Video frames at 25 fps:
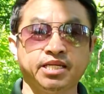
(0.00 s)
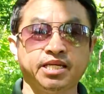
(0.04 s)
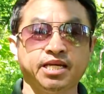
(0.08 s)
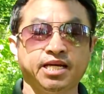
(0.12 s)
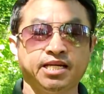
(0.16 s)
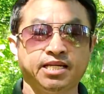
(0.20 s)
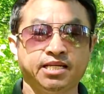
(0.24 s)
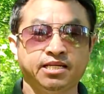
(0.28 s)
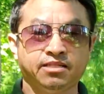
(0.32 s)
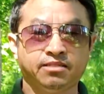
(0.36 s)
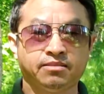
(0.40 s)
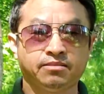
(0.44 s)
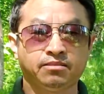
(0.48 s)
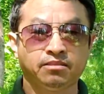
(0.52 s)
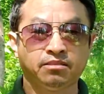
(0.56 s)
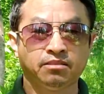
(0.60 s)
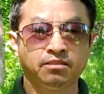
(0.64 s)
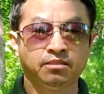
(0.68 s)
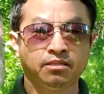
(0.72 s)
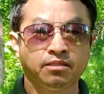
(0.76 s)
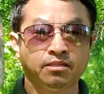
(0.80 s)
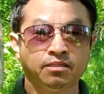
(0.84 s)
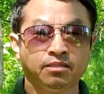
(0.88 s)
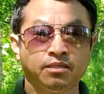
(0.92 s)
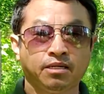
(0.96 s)
nhia đi
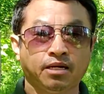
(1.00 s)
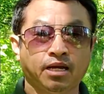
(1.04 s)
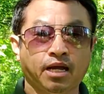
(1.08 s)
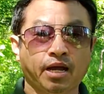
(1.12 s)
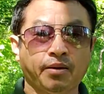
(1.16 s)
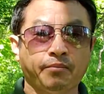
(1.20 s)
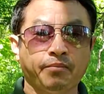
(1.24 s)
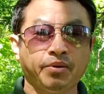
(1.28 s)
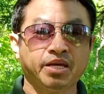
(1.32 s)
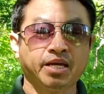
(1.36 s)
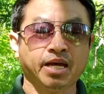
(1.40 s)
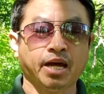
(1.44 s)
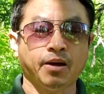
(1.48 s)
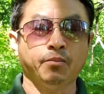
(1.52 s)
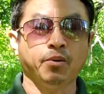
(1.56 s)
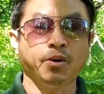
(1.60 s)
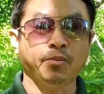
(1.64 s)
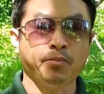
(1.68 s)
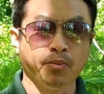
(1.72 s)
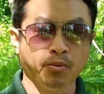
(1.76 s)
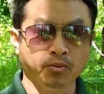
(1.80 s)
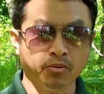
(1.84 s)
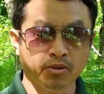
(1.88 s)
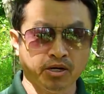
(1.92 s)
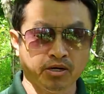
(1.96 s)
à mình cả một
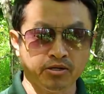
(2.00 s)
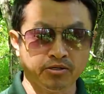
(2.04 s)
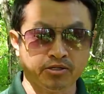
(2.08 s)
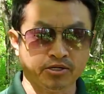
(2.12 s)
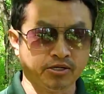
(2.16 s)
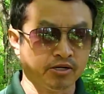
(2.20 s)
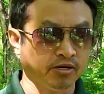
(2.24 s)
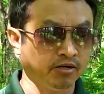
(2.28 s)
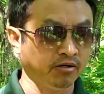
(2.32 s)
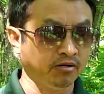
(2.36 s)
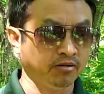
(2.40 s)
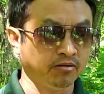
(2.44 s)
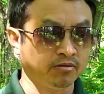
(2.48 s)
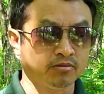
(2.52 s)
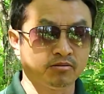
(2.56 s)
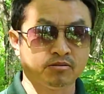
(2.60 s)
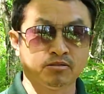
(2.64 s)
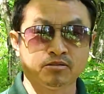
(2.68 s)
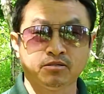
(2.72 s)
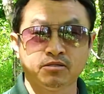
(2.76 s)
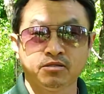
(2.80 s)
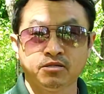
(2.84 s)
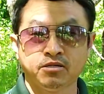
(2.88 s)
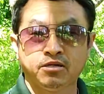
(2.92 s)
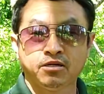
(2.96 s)
bu đâu sao đời,
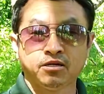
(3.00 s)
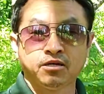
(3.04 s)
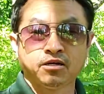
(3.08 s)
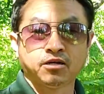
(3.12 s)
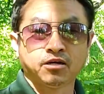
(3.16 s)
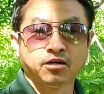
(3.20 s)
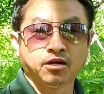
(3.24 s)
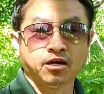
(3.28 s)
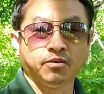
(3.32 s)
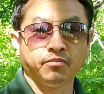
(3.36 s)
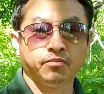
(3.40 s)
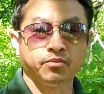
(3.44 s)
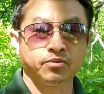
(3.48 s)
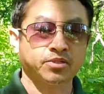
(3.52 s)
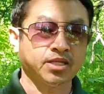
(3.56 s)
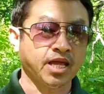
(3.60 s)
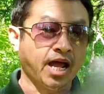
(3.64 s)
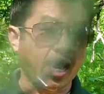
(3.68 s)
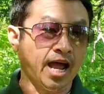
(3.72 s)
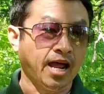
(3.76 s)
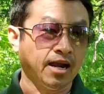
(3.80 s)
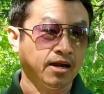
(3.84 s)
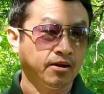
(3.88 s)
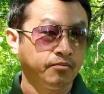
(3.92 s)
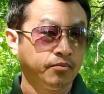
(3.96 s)
là một
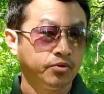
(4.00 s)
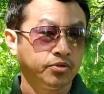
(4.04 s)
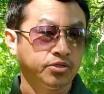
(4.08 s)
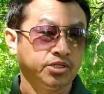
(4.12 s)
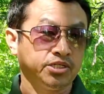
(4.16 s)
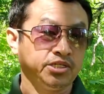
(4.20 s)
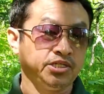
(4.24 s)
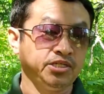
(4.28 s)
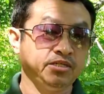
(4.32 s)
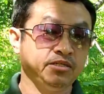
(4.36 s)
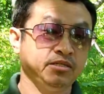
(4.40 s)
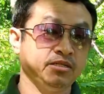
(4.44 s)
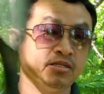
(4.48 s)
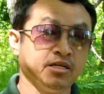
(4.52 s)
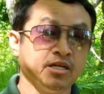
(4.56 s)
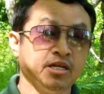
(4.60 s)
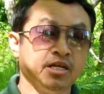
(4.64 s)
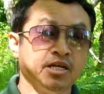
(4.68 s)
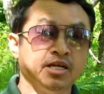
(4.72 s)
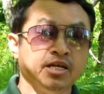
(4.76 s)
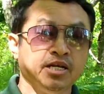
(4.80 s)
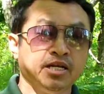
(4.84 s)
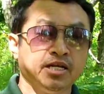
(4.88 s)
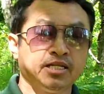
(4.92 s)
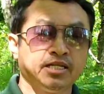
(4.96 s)
thả là một sĩ
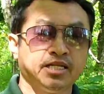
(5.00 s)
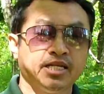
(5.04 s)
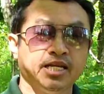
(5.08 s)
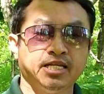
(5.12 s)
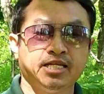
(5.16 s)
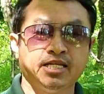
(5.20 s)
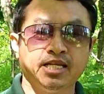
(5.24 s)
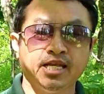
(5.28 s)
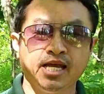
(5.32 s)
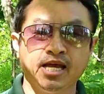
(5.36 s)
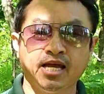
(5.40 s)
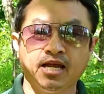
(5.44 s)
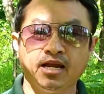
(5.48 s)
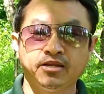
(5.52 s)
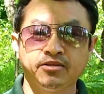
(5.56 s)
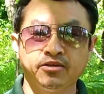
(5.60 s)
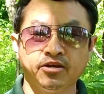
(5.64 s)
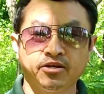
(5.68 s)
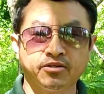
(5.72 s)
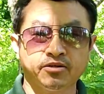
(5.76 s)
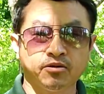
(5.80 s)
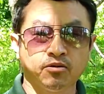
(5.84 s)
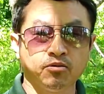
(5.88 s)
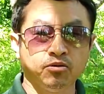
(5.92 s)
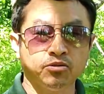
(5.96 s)
thì thì nhớ
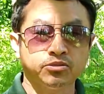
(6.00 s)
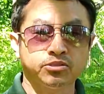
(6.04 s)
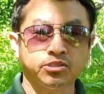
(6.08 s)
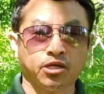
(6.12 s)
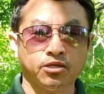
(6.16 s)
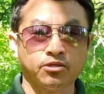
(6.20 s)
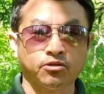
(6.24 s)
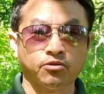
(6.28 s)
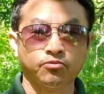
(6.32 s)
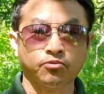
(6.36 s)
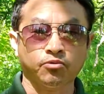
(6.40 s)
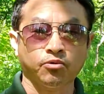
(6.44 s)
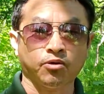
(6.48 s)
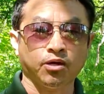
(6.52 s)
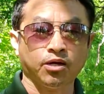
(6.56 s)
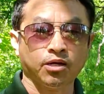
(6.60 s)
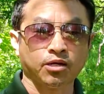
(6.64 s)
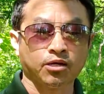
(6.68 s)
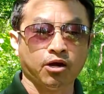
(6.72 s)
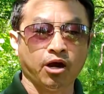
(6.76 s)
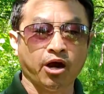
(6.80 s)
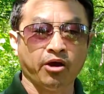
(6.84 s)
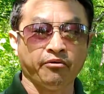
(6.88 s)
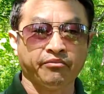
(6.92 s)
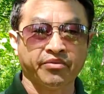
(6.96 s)
trong lúc sáu tông cho
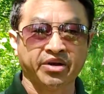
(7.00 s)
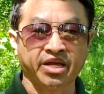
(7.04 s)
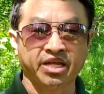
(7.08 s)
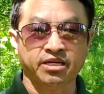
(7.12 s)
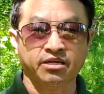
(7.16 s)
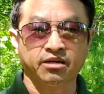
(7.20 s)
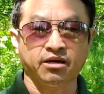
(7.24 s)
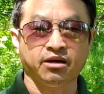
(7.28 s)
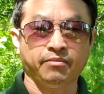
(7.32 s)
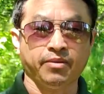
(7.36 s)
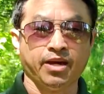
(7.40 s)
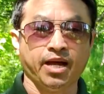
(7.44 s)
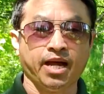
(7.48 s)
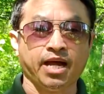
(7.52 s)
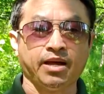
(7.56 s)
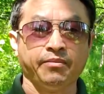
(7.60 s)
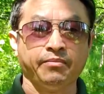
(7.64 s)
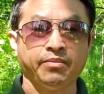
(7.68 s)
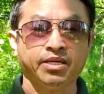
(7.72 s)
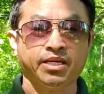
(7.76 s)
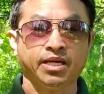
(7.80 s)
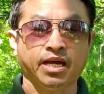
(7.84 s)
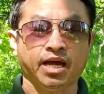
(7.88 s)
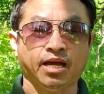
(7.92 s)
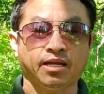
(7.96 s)
cà phê nó mà à
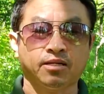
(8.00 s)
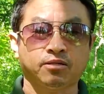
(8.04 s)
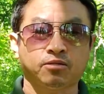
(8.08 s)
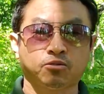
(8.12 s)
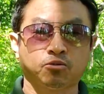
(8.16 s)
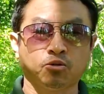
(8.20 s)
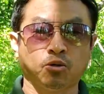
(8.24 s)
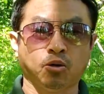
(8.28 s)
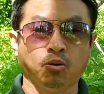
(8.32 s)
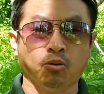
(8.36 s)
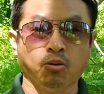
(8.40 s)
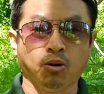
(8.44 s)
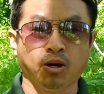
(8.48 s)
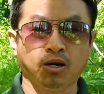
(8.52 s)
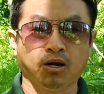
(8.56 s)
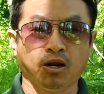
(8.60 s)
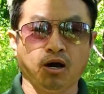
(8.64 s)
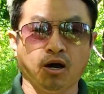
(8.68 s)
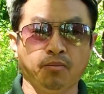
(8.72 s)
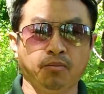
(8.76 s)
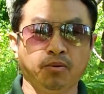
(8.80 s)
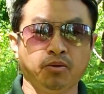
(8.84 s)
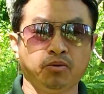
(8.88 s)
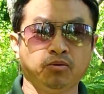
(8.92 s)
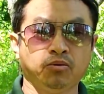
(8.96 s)
mình cả chỗ qua
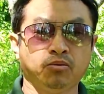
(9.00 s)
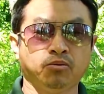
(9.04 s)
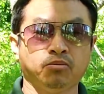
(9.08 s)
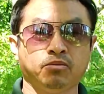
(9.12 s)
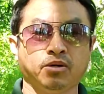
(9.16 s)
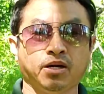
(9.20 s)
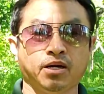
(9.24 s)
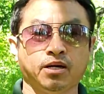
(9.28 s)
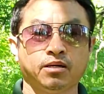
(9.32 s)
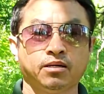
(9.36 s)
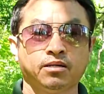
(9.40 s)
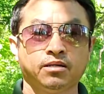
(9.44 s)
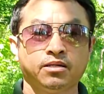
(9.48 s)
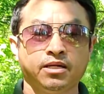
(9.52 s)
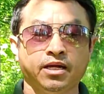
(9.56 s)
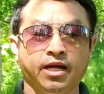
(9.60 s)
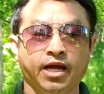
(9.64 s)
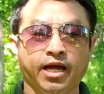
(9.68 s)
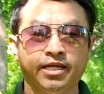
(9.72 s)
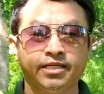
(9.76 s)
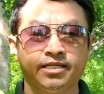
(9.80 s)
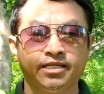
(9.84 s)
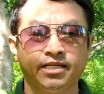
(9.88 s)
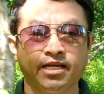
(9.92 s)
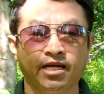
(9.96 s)
là mù
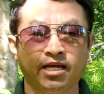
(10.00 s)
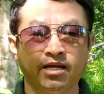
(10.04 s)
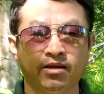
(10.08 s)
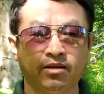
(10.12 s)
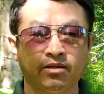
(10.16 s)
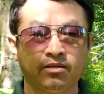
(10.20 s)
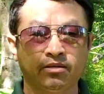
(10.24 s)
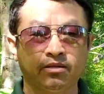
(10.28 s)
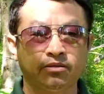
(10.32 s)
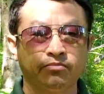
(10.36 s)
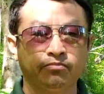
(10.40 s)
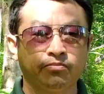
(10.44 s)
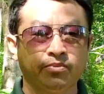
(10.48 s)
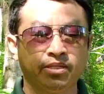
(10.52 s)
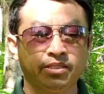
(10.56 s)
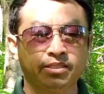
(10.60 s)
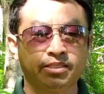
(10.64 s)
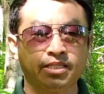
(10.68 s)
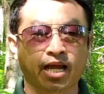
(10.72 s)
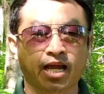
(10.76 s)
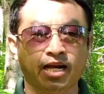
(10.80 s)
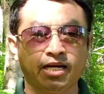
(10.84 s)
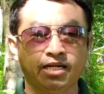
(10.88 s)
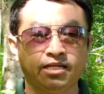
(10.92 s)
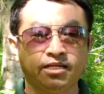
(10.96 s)
hay thì bị
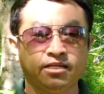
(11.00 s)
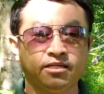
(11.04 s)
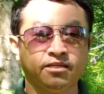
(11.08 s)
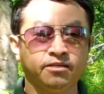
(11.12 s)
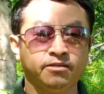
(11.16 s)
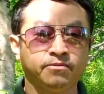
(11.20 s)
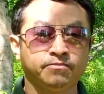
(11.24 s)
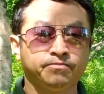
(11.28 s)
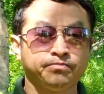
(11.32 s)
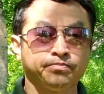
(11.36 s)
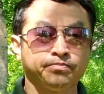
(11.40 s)
xả đi